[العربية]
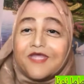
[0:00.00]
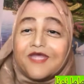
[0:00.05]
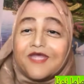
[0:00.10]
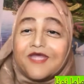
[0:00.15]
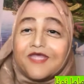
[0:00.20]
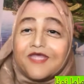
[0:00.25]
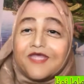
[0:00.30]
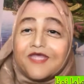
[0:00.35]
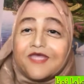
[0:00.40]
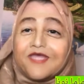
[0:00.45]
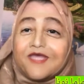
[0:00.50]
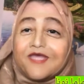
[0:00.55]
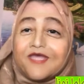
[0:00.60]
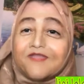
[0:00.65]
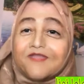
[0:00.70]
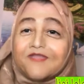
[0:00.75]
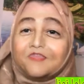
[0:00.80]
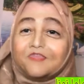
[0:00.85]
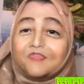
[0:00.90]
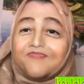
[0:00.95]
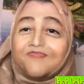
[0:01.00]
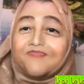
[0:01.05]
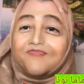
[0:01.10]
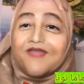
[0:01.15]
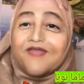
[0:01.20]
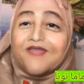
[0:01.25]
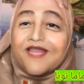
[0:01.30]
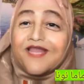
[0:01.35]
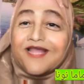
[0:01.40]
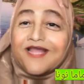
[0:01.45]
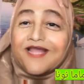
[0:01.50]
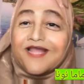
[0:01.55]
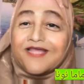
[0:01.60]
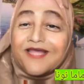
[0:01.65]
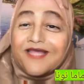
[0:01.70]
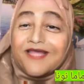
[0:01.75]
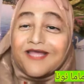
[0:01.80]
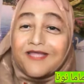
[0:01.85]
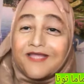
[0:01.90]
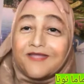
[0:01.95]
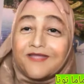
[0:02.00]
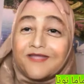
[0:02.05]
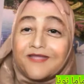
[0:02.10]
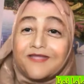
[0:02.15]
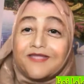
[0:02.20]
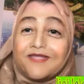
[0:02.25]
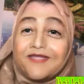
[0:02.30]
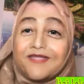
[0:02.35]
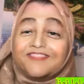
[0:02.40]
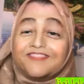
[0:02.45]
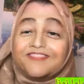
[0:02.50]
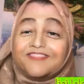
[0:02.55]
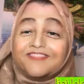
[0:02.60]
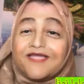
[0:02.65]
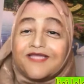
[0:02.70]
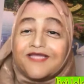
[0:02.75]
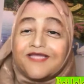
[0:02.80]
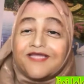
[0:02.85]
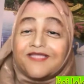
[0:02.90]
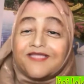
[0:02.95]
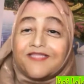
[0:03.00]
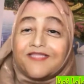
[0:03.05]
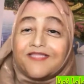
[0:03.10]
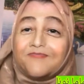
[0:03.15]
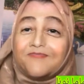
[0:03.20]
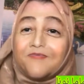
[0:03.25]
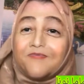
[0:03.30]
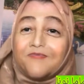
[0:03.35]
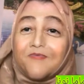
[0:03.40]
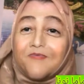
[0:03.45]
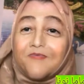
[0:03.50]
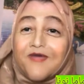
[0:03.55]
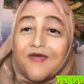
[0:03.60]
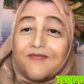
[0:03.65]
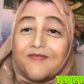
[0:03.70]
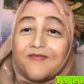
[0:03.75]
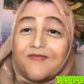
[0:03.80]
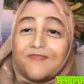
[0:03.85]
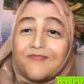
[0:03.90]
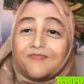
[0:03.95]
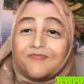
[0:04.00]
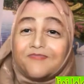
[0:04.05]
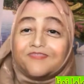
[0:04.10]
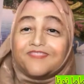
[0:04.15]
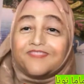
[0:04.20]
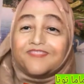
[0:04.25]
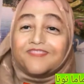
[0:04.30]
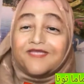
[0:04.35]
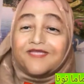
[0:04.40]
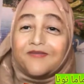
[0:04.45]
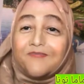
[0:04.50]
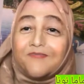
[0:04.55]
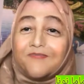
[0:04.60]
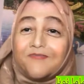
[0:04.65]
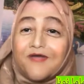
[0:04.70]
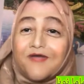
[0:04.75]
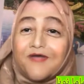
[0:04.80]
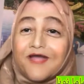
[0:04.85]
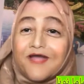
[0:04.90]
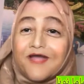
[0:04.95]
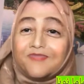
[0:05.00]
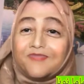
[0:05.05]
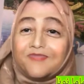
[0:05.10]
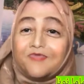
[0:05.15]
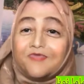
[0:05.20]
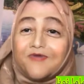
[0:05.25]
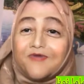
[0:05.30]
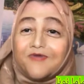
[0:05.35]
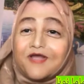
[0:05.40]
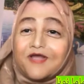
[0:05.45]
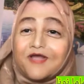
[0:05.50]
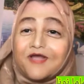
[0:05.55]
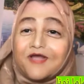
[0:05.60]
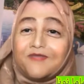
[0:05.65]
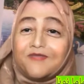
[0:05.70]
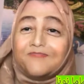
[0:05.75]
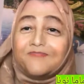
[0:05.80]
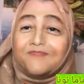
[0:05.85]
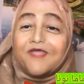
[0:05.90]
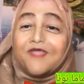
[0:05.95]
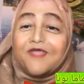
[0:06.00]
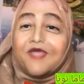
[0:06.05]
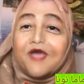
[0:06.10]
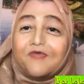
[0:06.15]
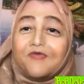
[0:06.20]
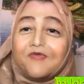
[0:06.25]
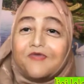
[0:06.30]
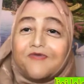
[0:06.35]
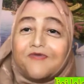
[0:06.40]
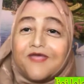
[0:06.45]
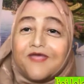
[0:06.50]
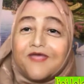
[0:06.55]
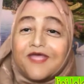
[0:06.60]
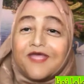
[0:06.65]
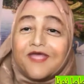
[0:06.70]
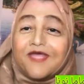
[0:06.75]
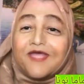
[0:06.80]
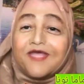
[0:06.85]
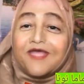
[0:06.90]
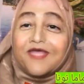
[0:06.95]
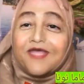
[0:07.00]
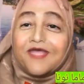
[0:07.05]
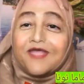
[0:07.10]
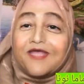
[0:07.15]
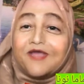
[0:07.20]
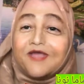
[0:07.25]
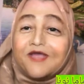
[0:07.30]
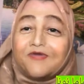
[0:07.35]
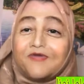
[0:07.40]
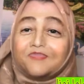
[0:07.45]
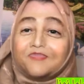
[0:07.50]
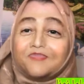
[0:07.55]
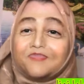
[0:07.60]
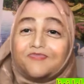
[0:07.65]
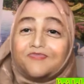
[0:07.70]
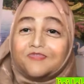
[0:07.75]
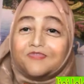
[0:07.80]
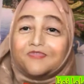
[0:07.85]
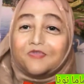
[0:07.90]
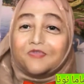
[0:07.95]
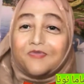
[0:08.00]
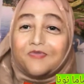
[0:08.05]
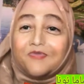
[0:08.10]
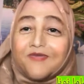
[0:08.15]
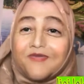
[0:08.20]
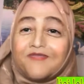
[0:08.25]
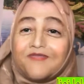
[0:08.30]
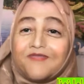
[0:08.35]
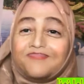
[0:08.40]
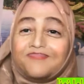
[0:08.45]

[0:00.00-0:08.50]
آه هنشوفه في الحلقة الجاية إزاي يهتم بمحمد وإزاي رباه عنده ورعاه وأشوف وشكم بخير